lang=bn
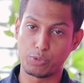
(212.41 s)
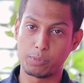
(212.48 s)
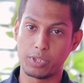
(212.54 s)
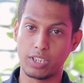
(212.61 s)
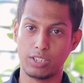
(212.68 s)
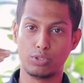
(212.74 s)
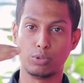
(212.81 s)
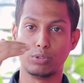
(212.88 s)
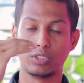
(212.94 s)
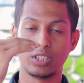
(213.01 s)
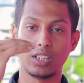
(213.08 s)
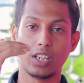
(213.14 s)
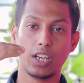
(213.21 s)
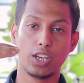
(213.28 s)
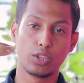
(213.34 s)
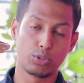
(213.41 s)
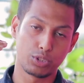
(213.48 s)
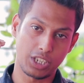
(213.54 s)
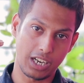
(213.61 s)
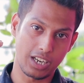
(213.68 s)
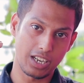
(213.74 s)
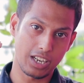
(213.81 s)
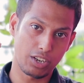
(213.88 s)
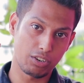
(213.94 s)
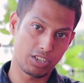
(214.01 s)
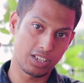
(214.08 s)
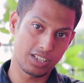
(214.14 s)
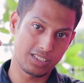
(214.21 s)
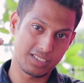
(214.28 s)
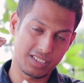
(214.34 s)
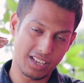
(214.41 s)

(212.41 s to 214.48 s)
স্পিডে চলছে তো শাটালটাকে ঠিক